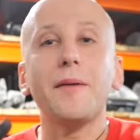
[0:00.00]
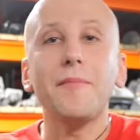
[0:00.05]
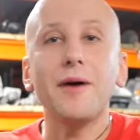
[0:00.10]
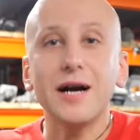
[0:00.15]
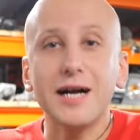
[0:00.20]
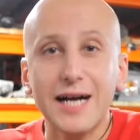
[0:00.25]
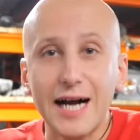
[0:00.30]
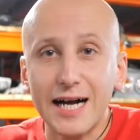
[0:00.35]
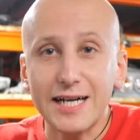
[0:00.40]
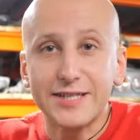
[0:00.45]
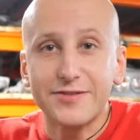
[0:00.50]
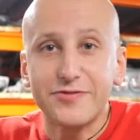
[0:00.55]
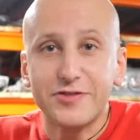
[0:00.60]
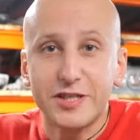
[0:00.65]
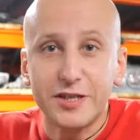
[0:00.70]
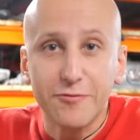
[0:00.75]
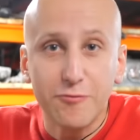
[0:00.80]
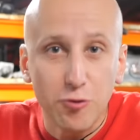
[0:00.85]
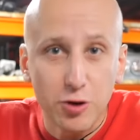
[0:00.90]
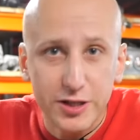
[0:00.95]
помогать
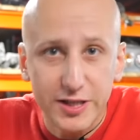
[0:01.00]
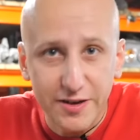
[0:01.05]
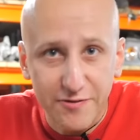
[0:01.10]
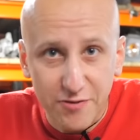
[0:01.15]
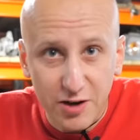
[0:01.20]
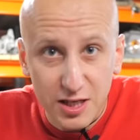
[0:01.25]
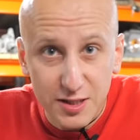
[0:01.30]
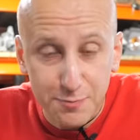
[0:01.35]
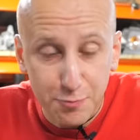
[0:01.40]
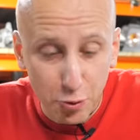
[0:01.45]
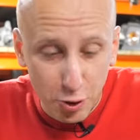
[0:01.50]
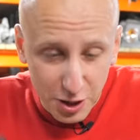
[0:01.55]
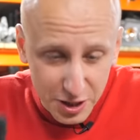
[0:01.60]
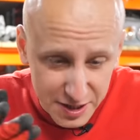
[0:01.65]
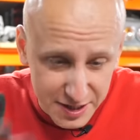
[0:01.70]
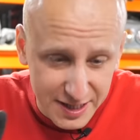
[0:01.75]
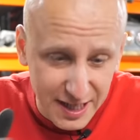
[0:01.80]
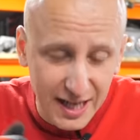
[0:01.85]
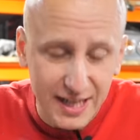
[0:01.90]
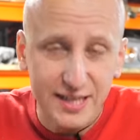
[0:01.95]
сегодня в
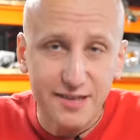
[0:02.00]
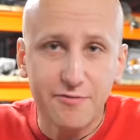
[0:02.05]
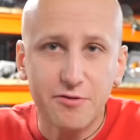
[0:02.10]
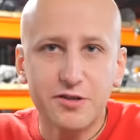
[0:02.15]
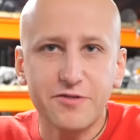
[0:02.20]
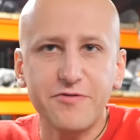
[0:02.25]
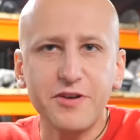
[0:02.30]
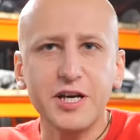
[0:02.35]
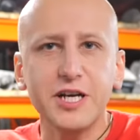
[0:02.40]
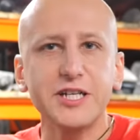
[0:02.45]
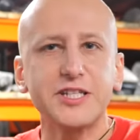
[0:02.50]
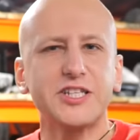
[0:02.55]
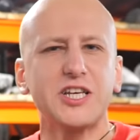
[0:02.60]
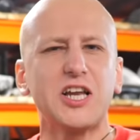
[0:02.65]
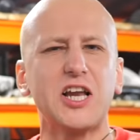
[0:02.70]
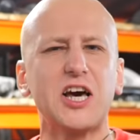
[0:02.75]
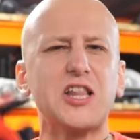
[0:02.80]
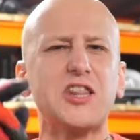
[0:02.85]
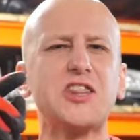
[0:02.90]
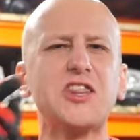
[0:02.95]
разборе данного
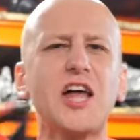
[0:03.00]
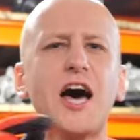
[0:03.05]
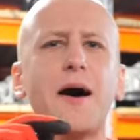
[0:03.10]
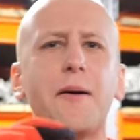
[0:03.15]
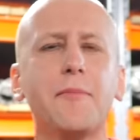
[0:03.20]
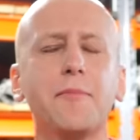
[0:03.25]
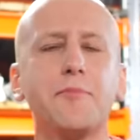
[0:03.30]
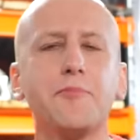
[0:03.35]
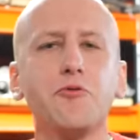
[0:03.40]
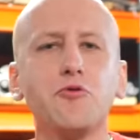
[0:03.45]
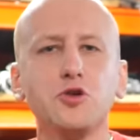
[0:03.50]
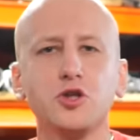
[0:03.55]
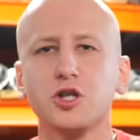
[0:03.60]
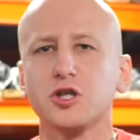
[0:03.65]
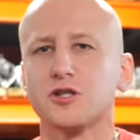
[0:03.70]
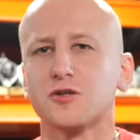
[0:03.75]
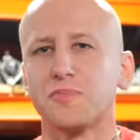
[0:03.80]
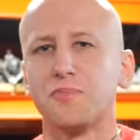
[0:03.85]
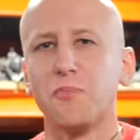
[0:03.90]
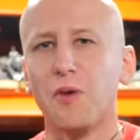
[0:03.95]
двигателя нам
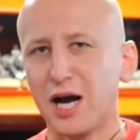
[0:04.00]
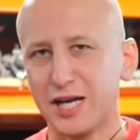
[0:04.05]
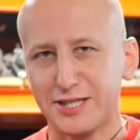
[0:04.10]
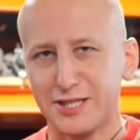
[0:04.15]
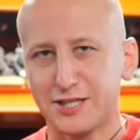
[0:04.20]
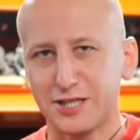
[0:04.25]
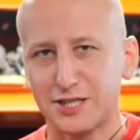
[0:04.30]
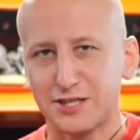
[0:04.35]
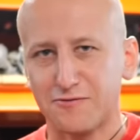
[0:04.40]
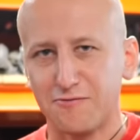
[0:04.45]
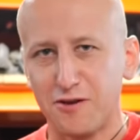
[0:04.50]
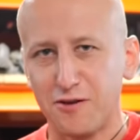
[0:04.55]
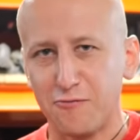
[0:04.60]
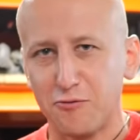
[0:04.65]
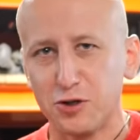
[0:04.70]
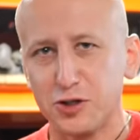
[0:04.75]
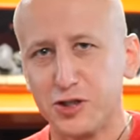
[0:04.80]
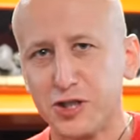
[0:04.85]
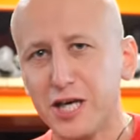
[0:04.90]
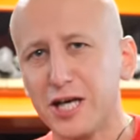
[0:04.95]
будет мастер
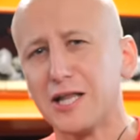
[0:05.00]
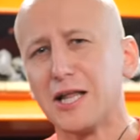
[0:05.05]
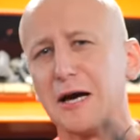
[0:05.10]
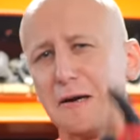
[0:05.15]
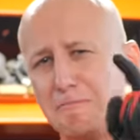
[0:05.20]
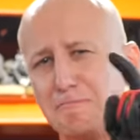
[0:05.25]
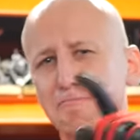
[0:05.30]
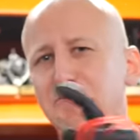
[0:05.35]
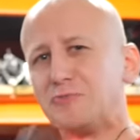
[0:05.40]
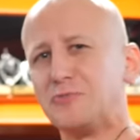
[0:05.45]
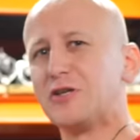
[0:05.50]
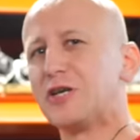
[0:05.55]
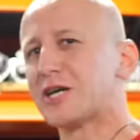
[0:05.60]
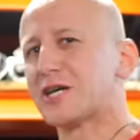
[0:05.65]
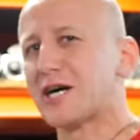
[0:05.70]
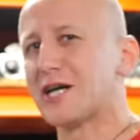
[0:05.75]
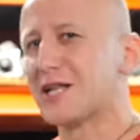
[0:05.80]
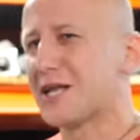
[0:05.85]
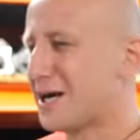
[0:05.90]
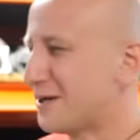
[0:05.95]
своего дела
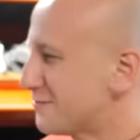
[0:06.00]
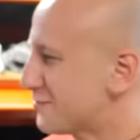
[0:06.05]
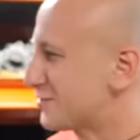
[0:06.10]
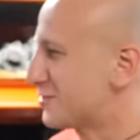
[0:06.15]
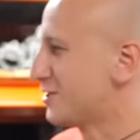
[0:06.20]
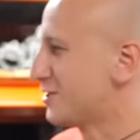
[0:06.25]
Николай.